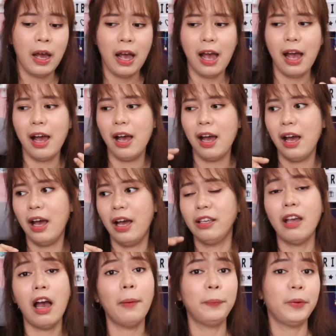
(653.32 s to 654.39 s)
uh,
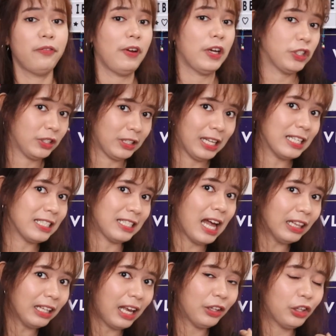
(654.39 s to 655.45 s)
young professionals
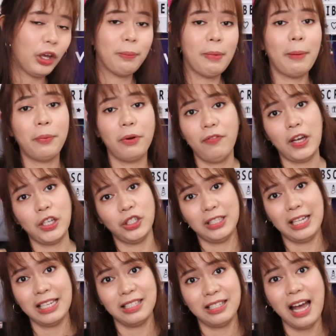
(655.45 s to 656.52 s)
natin o yung mga
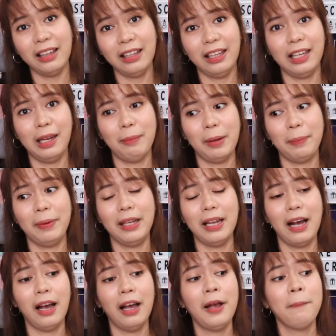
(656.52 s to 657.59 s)
professionals natin na may
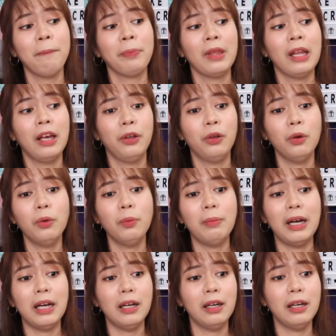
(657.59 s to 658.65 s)
bilang yung
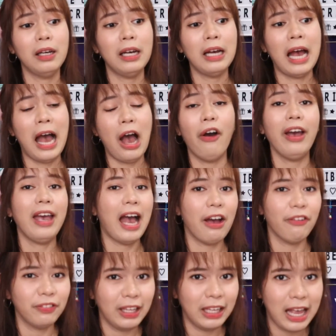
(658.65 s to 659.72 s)
bang, okay,
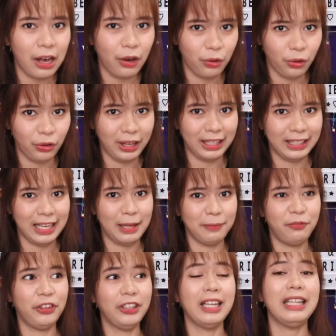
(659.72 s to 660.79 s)
half day ako, ganyan,
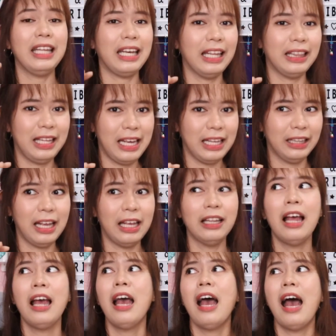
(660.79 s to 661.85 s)
for the ticketing. Then,